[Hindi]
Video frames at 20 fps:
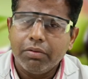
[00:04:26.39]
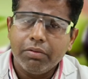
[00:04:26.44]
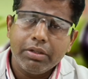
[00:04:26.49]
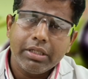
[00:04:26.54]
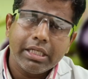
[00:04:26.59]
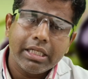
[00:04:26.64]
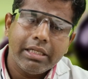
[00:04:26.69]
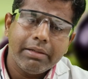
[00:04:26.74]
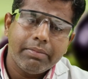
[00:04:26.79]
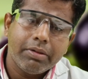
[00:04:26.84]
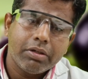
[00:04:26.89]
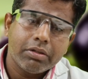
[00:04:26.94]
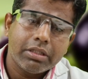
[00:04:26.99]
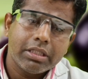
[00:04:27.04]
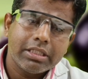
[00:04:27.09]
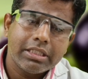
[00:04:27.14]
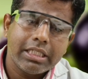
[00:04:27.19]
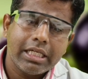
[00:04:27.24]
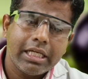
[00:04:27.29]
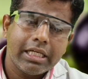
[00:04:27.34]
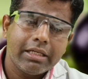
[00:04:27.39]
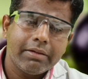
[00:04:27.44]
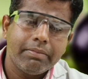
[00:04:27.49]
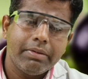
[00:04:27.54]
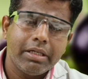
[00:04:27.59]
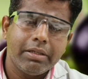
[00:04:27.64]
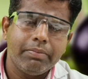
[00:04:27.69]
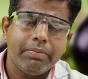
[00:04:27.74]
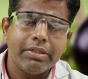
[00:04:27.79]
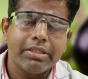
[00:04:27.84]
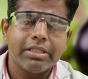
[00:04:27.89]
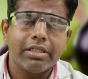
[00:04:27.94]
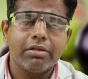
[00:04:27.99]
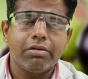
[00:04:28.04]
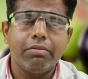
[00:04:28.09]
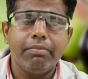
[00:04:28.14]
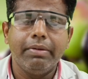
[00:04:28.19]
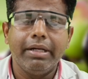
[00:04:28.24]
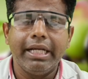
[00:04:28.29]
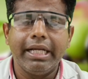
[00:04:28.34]
उनके लिए बहुत अच्छा है कि ब्लड प्रेशर
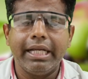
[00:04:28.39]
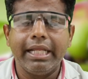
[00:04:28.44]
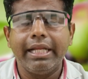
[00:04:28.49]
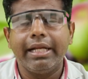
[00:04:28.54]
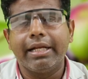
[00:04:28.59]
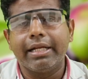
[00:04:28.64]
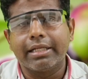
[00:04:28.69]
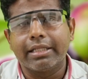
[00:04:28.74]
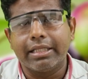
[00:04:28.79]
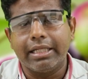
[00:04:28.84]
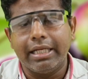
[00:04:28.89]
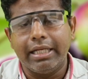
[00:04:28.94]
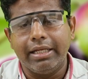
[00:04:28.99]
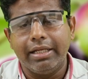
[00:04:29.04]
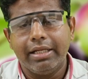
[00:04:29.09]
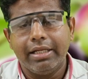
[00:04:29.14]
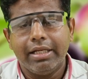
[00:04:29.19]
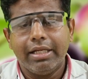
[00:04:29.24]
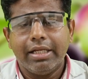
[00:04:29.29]
को मेंटेन रखता है